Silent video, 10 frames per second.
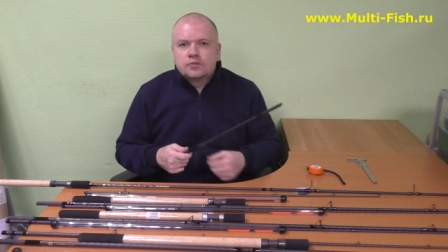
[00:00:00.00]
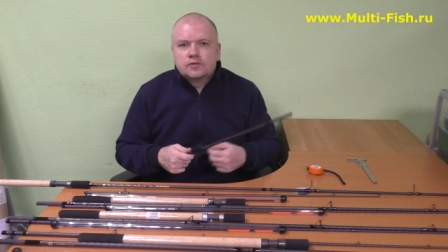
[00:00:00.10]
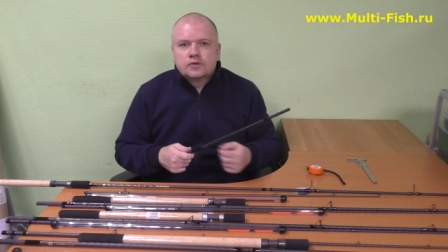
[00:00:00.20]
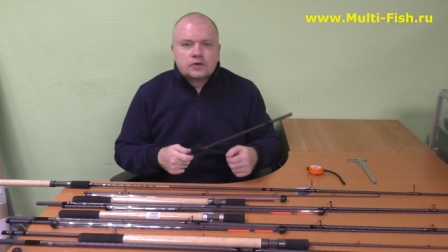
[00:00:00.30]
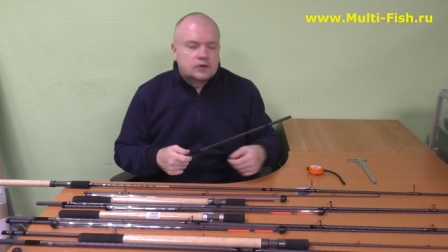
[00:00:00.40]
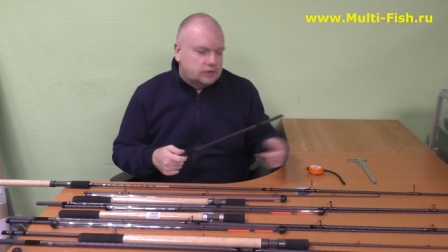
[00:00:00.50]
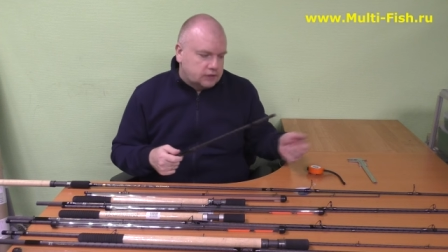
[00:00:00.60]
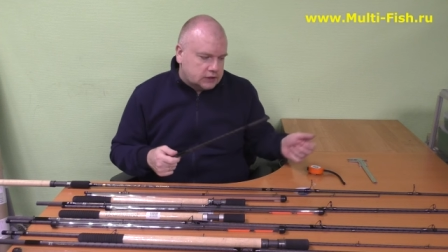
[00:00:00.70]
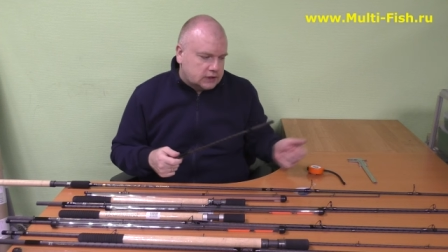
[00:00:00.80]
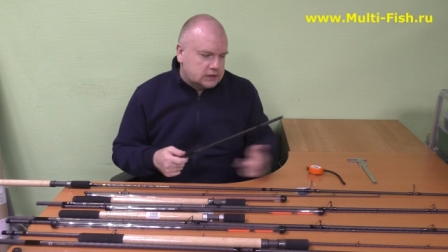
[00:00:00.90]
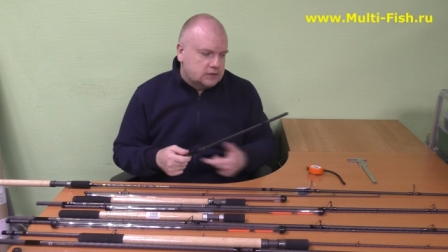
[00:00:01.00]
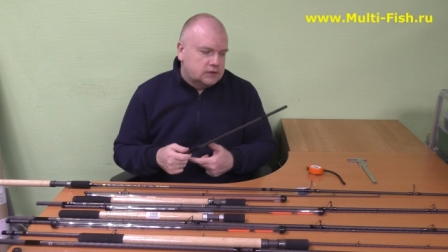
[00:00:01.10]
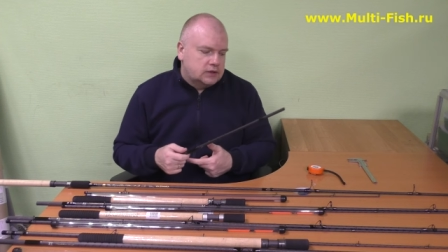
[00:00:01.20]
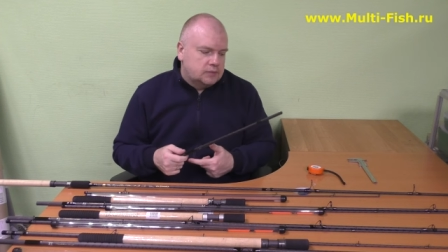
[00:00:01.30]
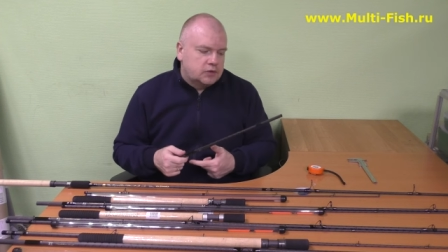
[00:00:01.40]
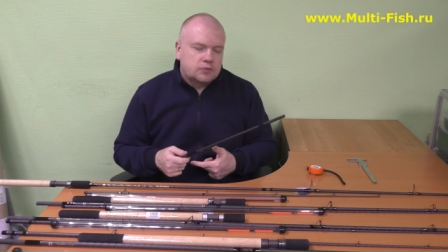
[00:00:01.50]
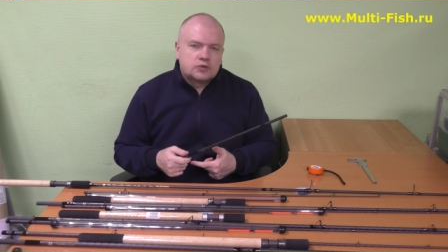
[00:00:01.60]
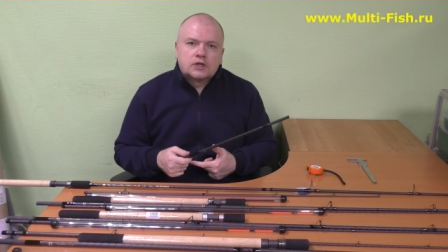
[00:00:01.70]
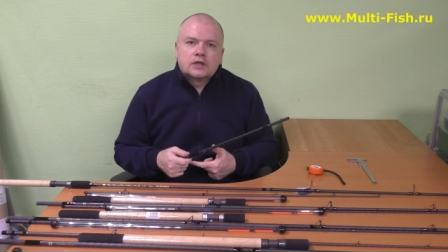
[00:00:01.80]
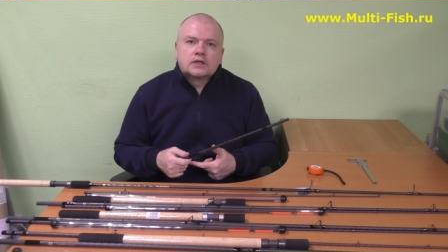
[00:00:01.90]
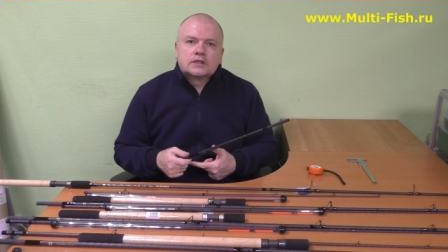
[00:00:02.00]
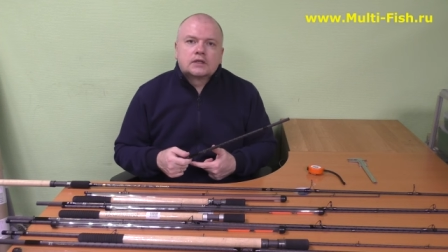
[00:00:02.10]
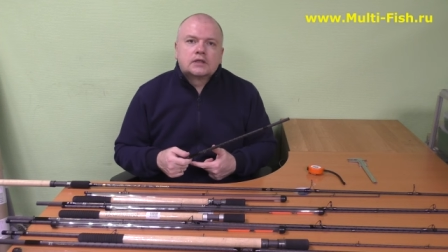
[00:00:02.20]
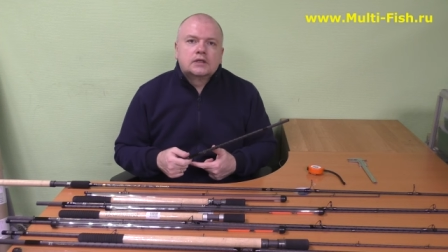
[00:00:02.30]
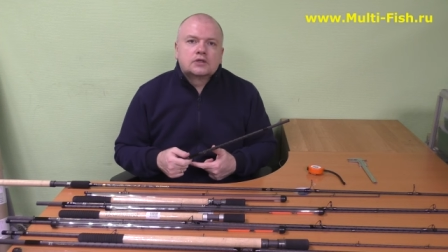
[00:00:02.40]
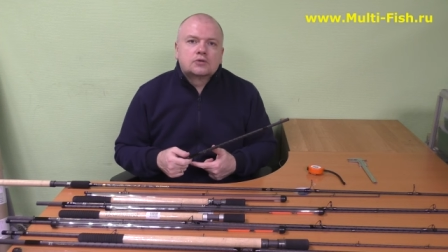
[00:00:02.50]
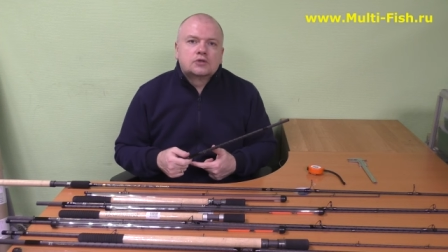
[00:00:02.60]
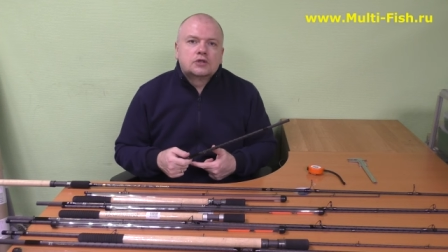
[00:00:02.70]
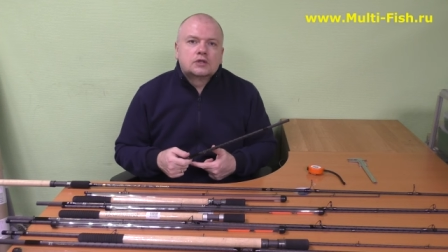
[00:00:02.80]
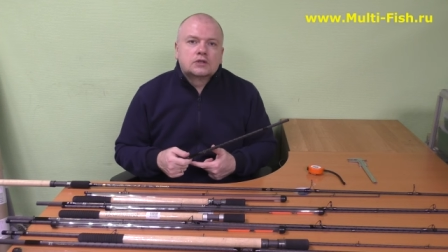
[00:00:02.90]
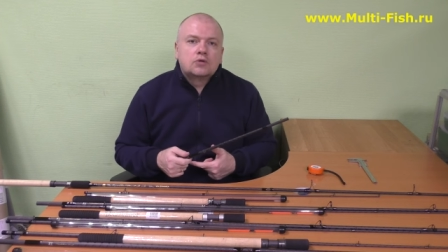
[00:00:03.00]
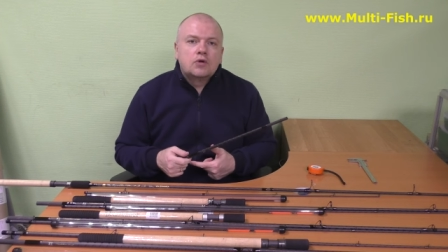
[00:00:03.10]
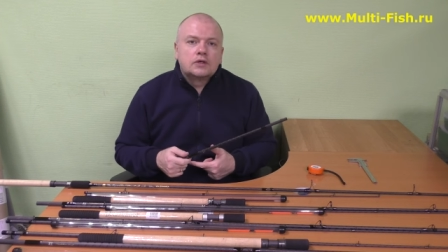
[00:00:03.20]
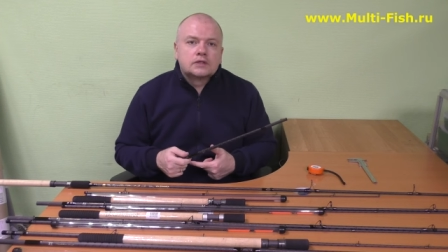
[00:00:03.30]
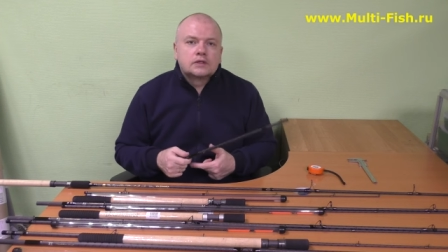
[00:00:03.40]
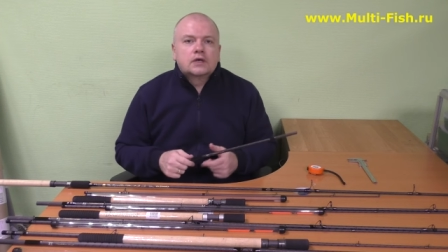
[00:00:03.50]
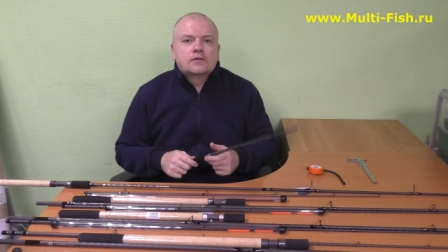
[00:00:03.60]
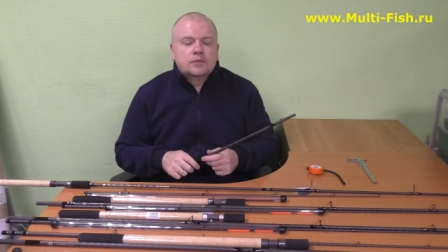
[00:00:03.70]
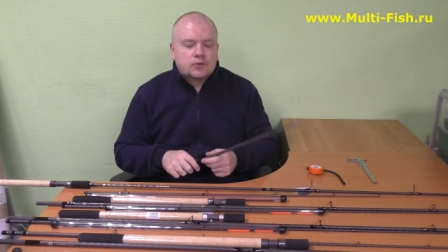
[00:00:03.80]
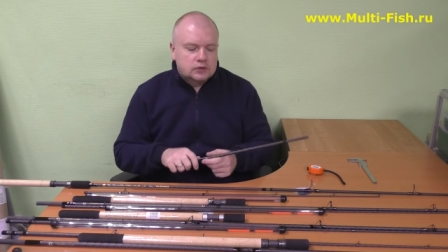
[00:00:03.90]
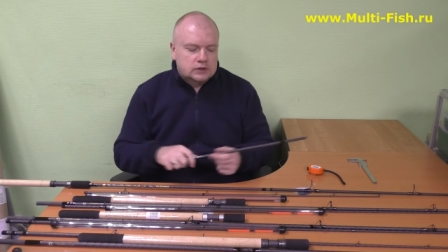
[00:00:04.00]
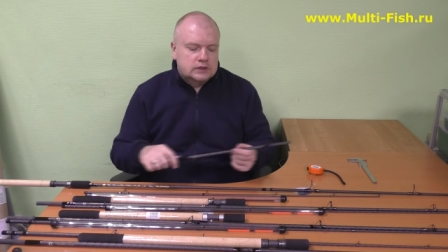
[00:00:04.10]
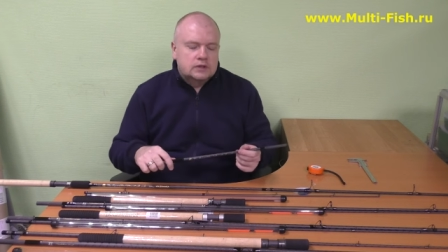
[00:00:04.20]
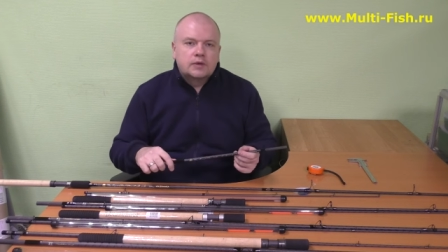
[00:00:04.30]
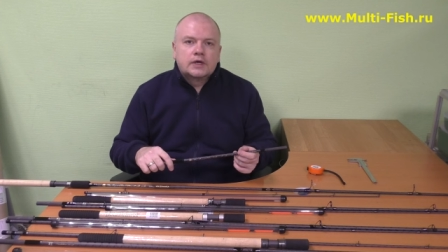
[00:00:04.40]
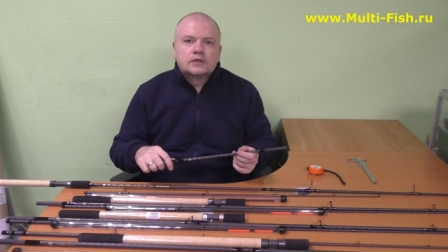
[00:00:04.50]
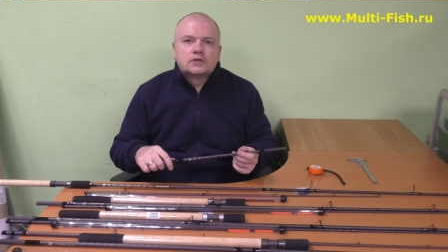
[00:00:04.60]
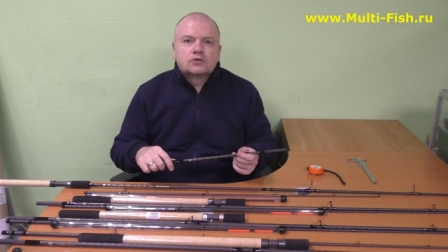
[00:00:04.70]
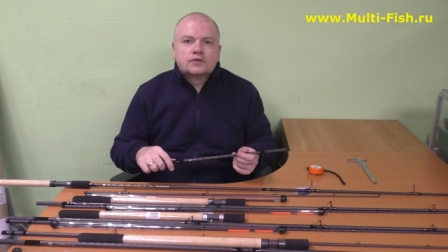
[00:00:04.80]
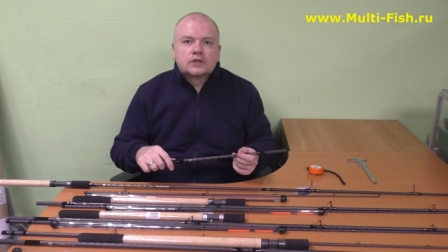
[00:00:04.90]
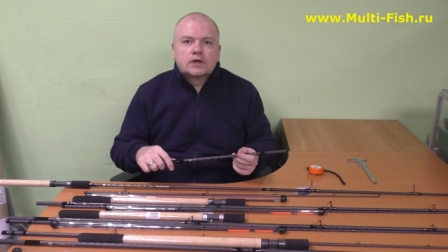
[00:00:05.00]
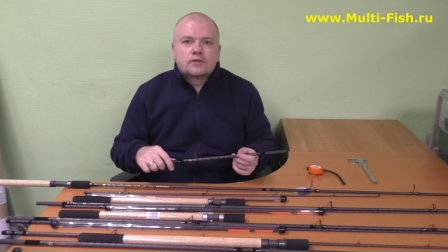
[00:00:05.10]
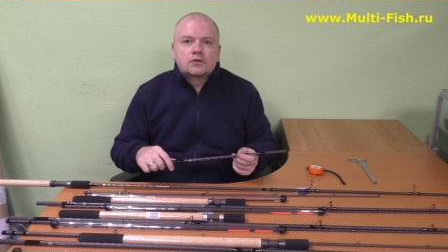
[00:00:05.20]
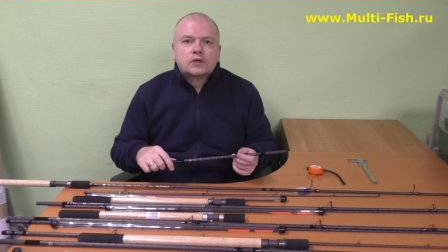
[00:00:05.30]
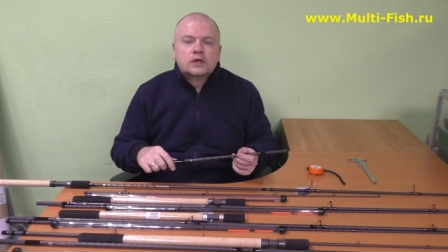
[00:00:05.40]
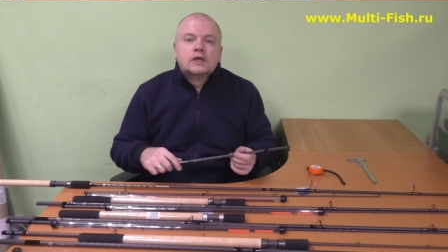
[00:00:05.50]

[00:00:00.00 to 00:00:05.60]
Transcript: вытаскивать или пропускать назад леску через кольца, да, вы просто снимаете эту вставку,